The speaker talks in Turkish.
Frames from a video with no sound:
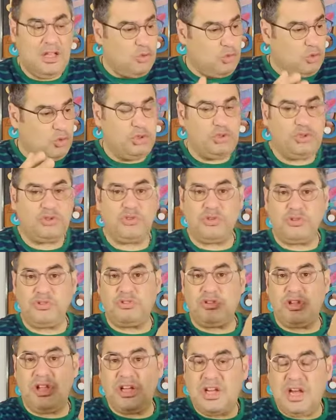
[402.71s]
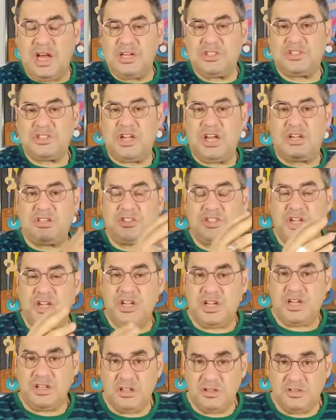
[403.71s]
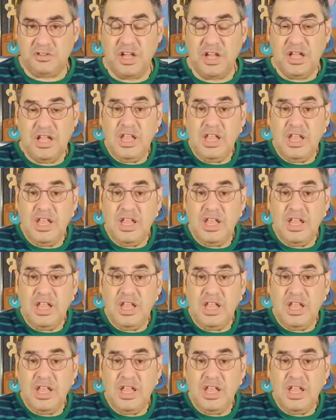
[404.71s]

uyuşturucuyla karşı karşıya kalır.